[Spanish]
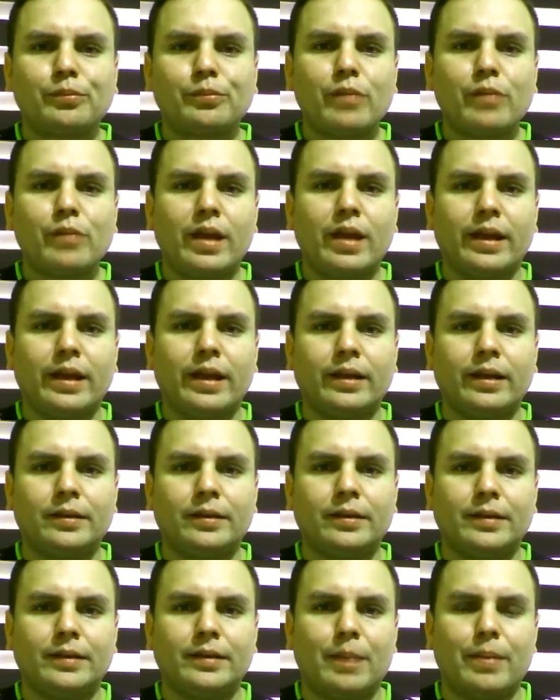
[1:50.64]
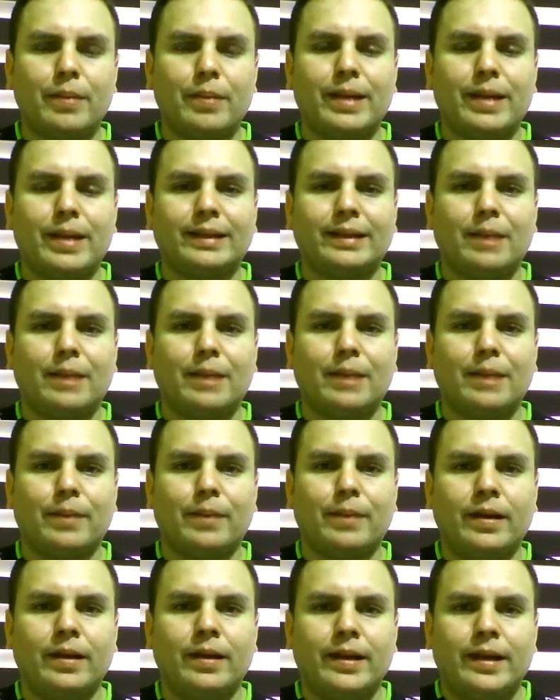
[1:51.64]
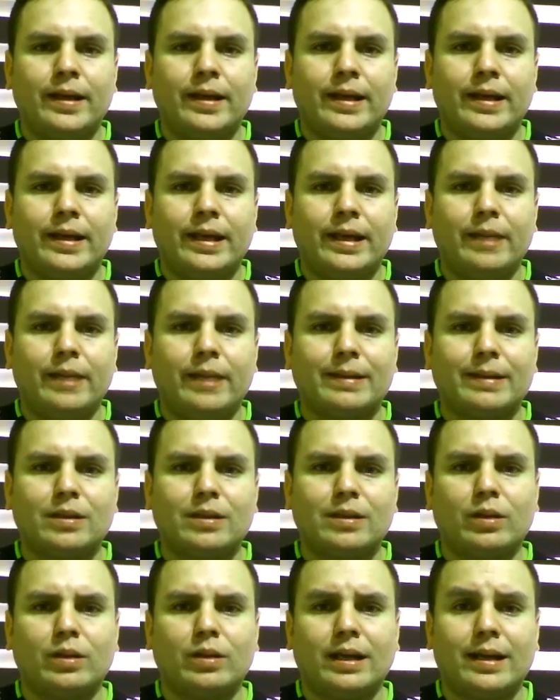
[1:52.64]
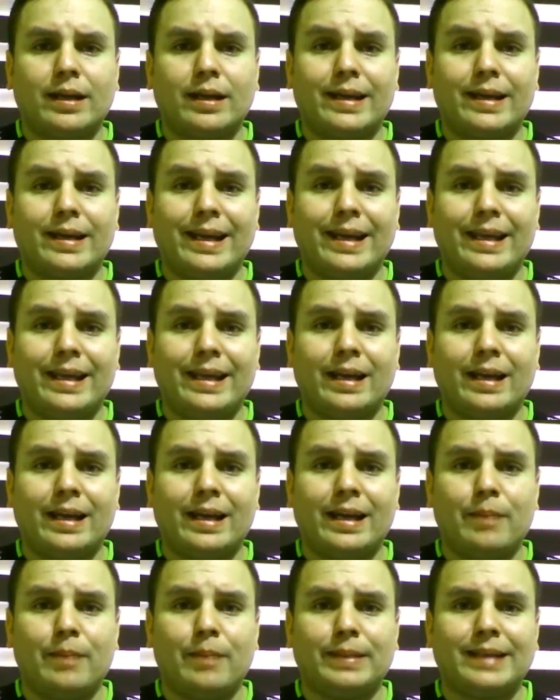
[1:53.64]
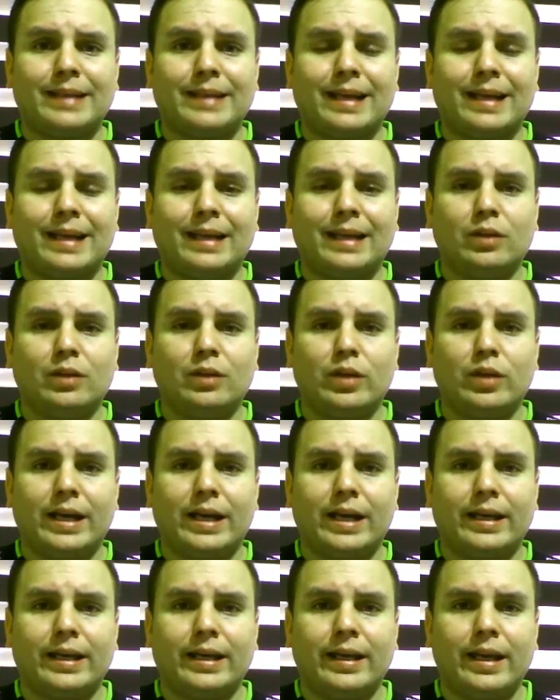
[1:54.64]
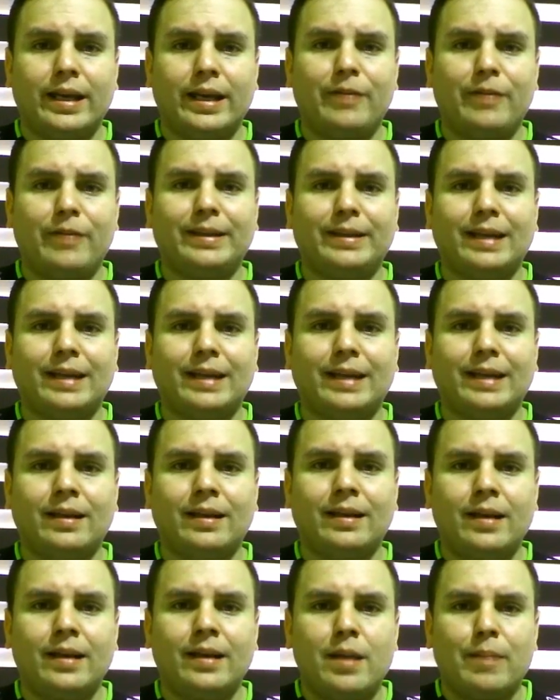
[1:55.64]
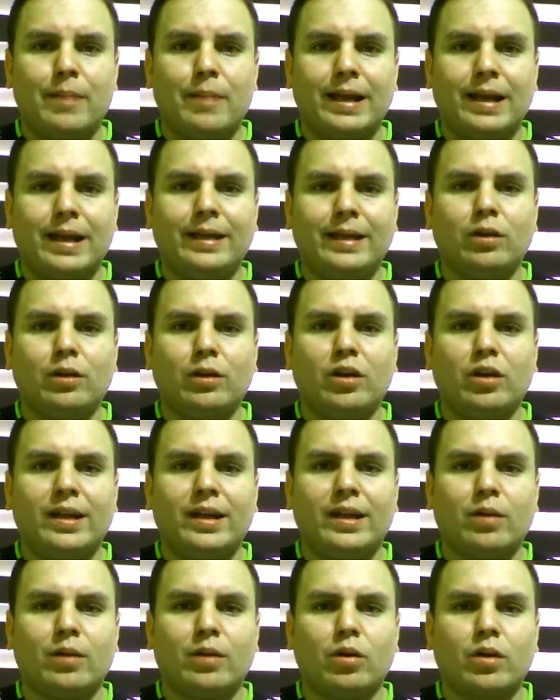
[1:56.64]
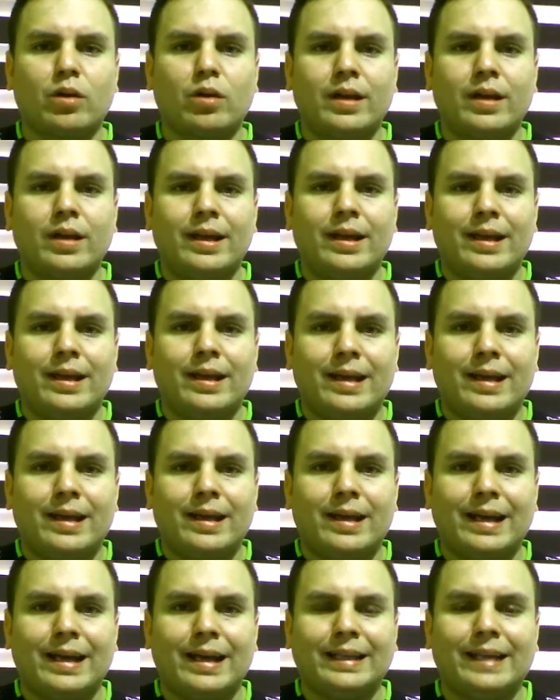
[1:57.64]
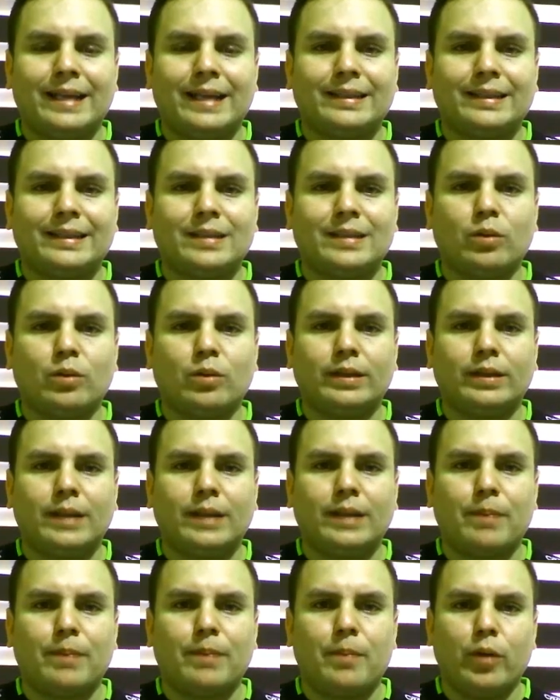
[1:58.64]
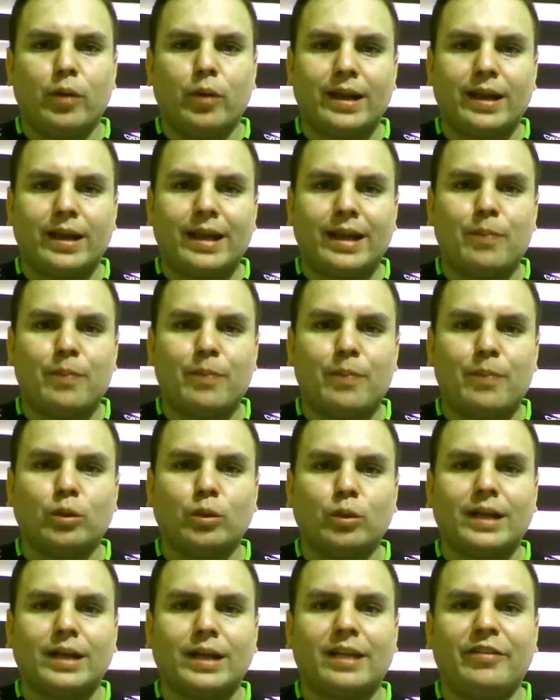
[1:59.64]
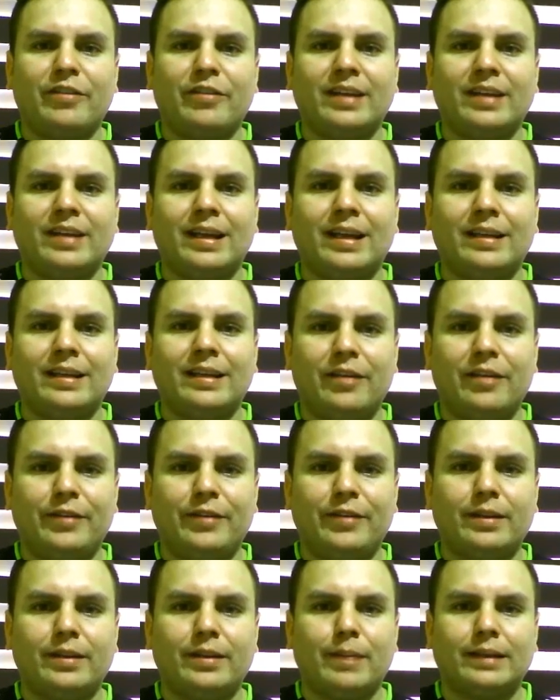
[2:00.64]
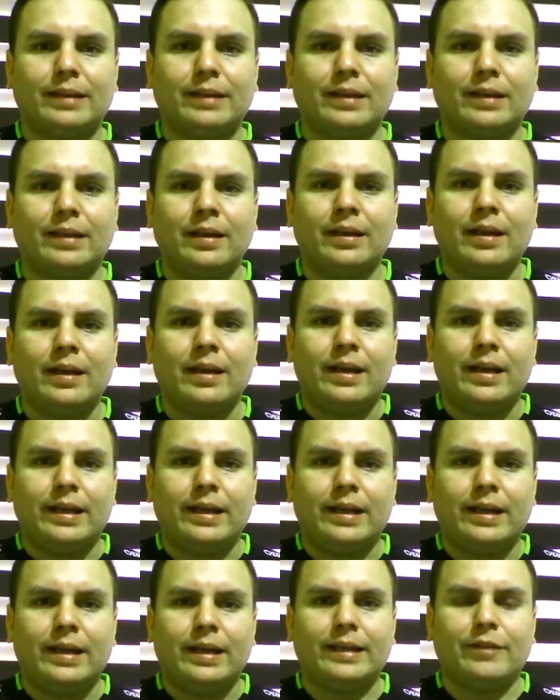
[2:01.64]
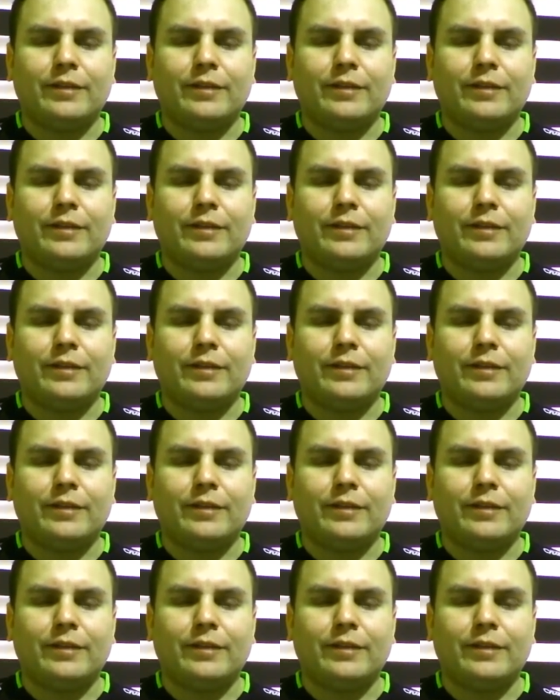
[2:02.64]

en la primera etapa y Barcelona quería empezar ganando ya que es vital para el ídolo del Ecuador ganar esta segunda etapa, poder disputar la final al Delfín de Manta y de esta